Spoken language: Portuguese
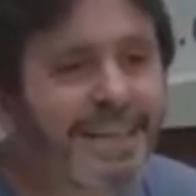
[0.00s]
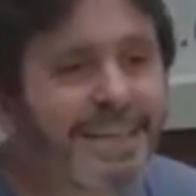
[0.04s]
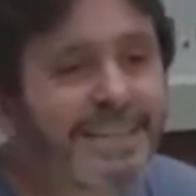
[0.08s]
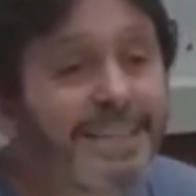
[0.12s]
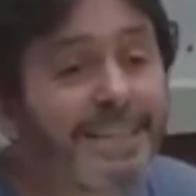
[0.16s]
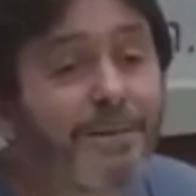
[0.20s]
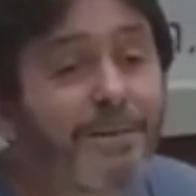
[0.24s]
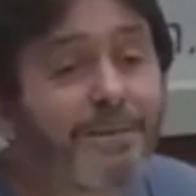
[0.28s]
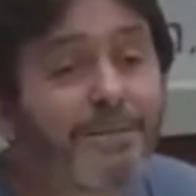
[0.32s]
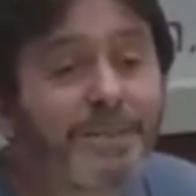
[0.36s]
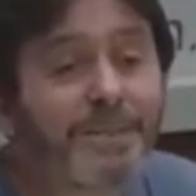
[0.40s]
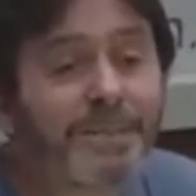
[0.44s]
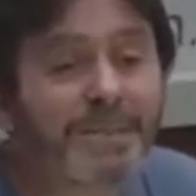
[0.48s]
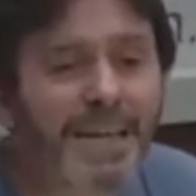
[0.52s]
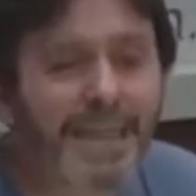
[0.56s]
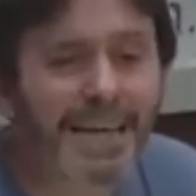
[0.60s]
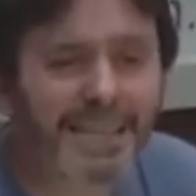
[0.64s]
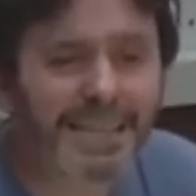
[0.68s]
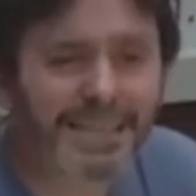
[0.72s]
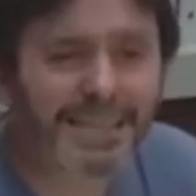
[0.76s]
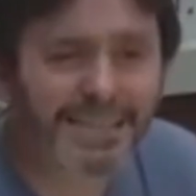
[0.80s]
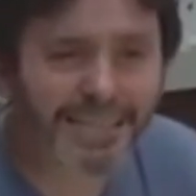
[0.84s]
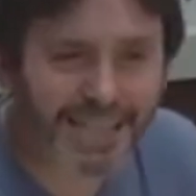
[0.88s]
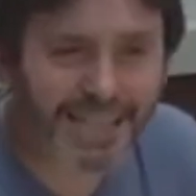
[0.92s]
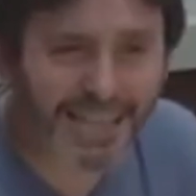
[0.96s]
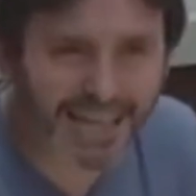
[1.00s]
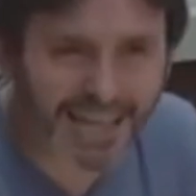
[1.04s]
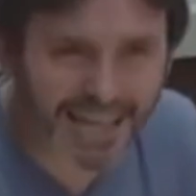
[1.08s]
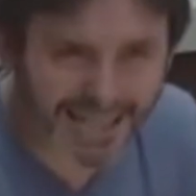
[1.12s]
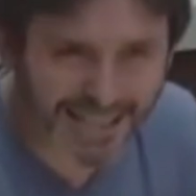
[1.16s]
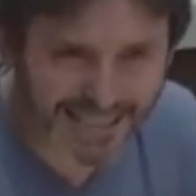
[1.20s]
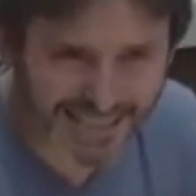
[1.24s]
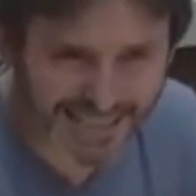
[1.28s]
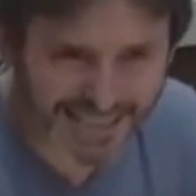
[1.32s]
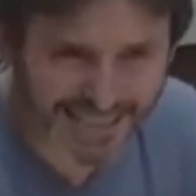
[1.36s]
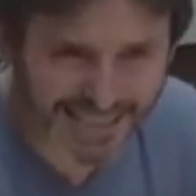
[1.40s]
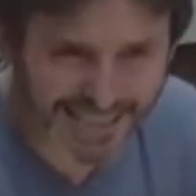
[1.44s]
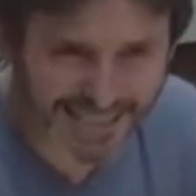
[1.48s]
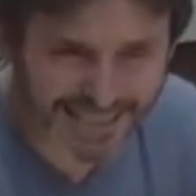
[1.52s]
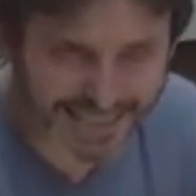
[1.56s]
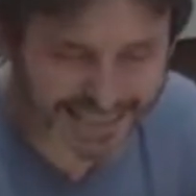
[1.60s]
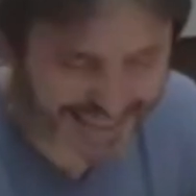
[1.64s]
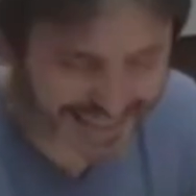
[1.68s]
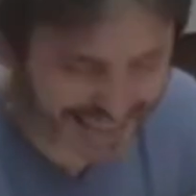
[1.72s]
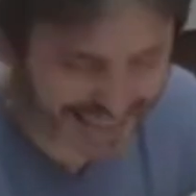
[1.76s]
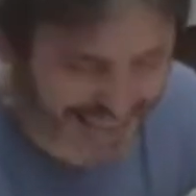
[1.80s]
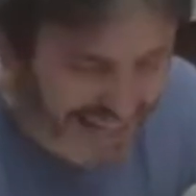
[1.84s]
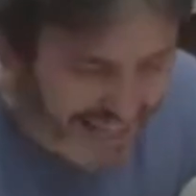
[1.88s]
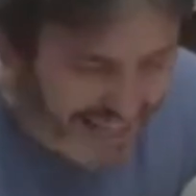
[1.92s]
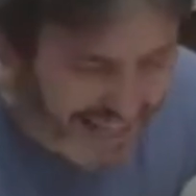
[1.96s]
não saia de casa.
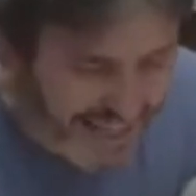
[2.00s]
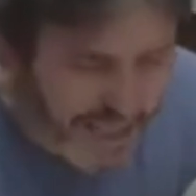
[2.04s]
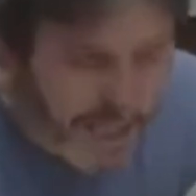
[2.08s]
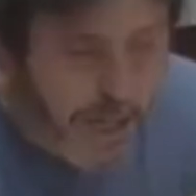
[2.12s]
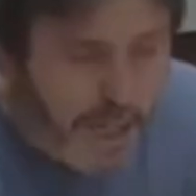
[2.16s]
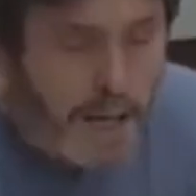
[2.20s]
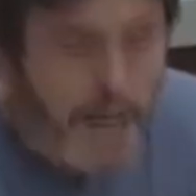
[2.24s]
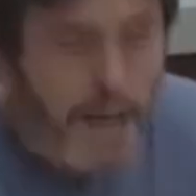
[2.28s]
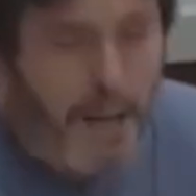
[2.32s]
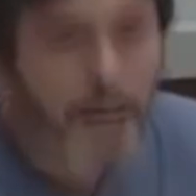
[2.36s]
Tá?